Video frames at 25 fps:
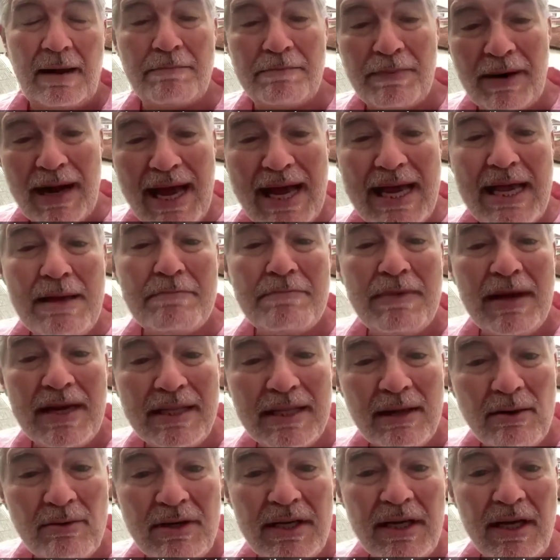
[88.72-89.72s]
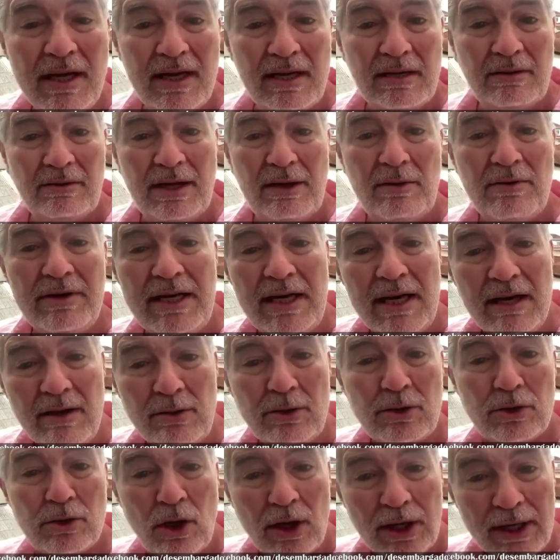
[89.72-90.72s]
A praia é bem da União, é a União
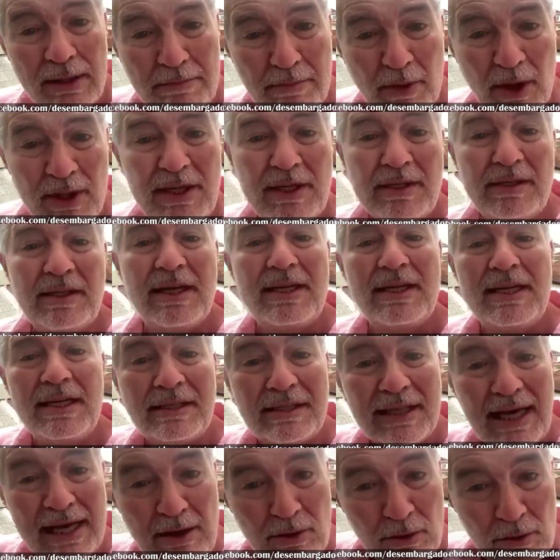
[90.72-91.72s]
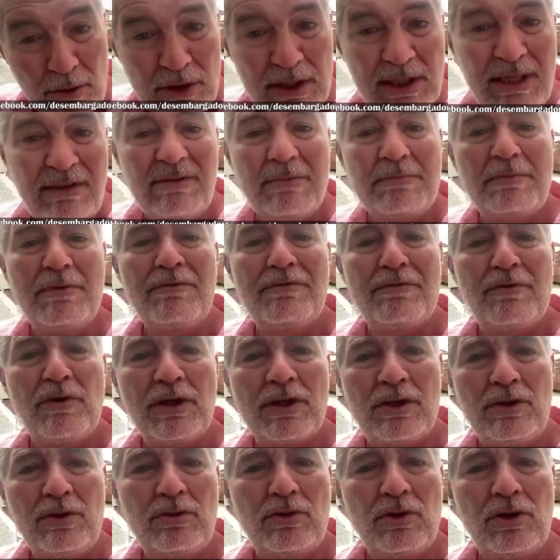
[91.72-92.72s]
só que pode interditar, inclusive por
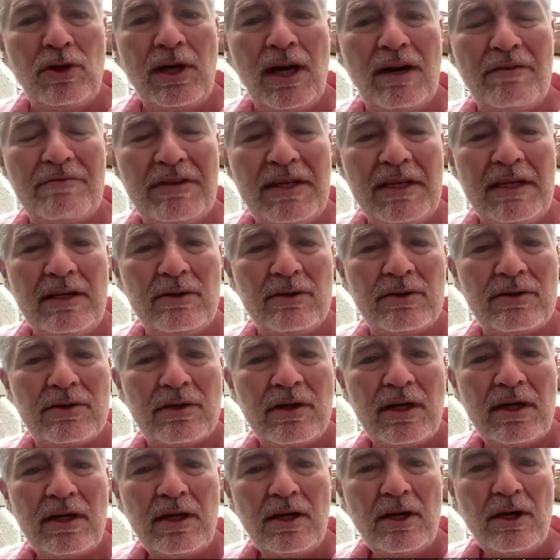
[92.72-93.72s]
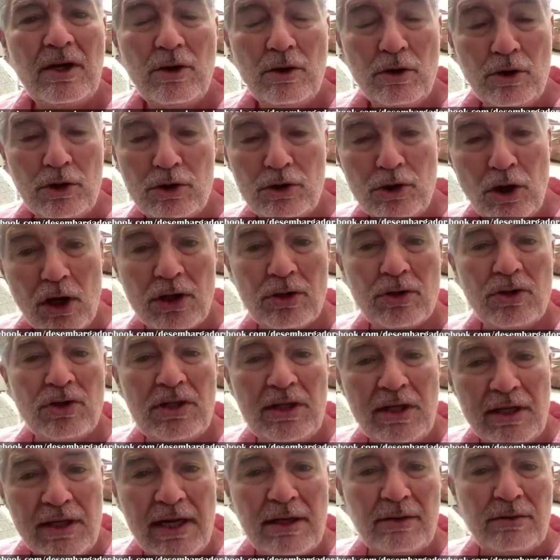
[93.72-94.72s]
força do coronavírus. Os nossos
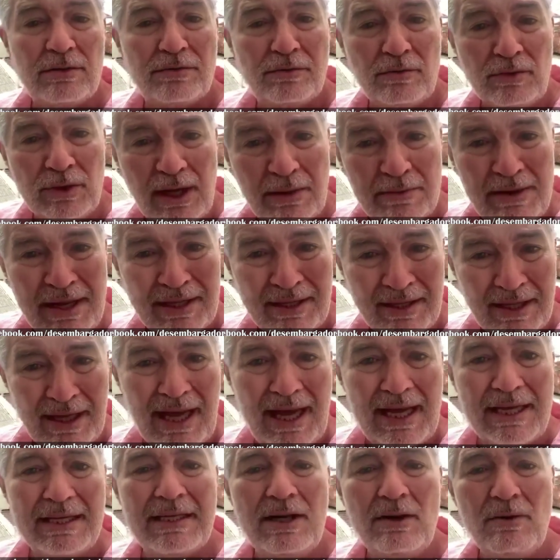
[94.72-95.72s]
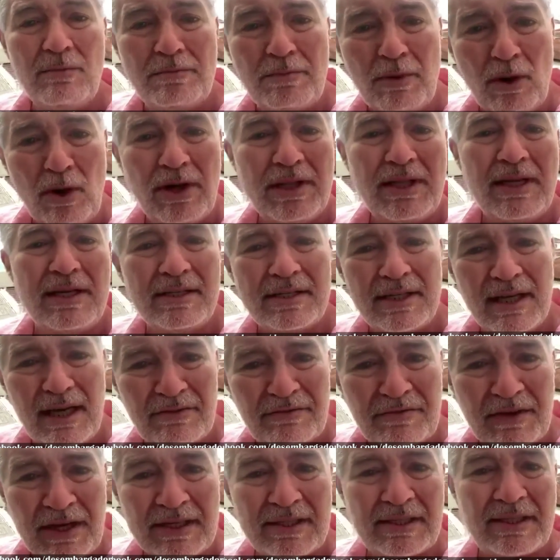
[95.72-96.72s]
direitos fundamentais não podem ser
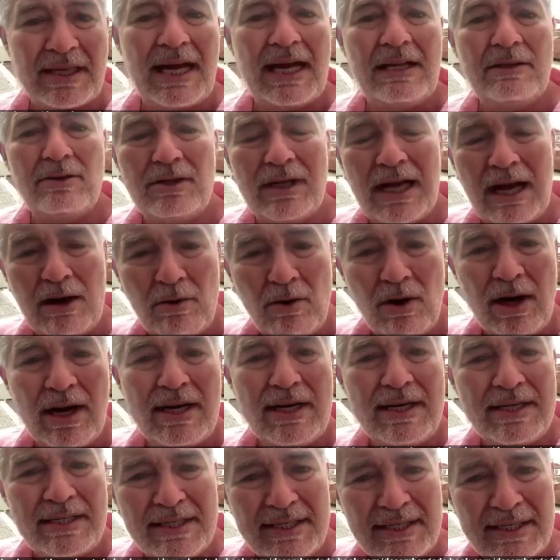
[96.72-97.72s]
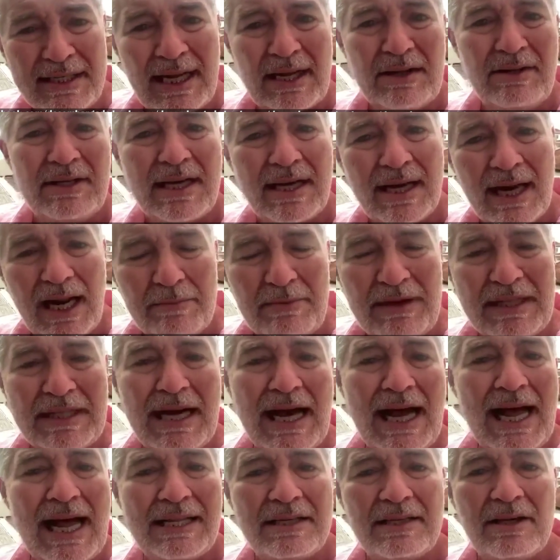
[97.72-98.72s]
afastados agora nesse estado de
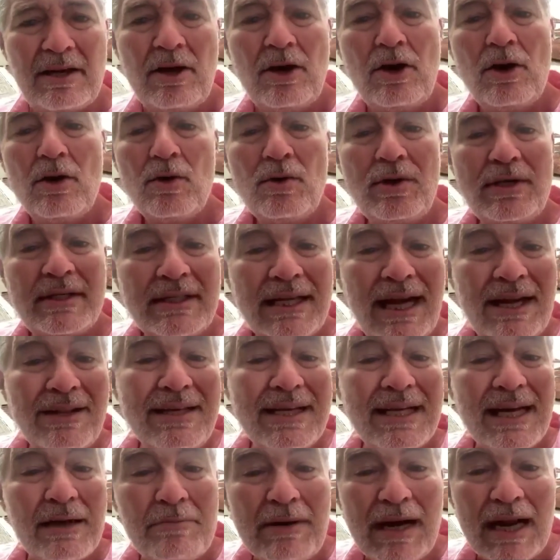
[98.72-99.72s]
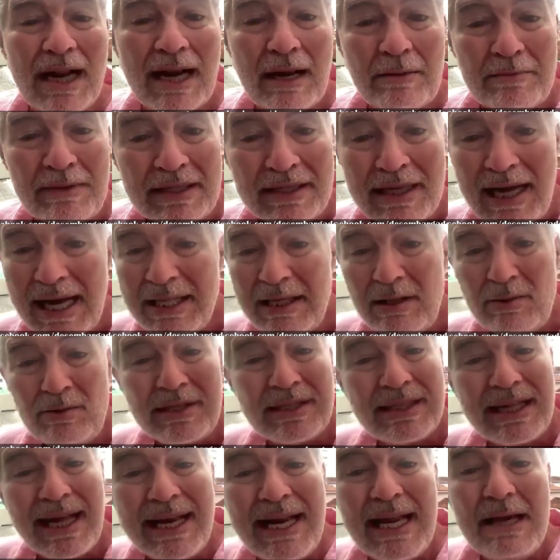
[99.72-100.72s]
calamidade. O estado de calamidade não
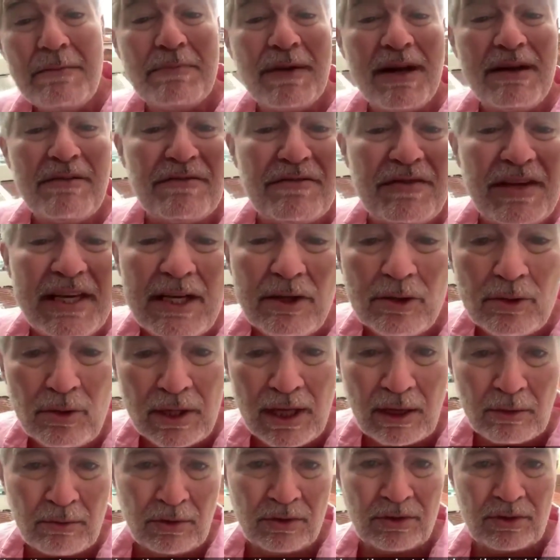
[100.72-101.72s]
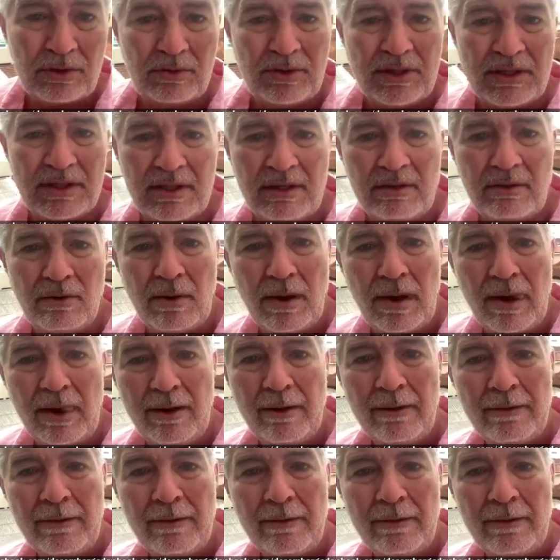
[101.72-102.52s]
está nem previsto na Constituição.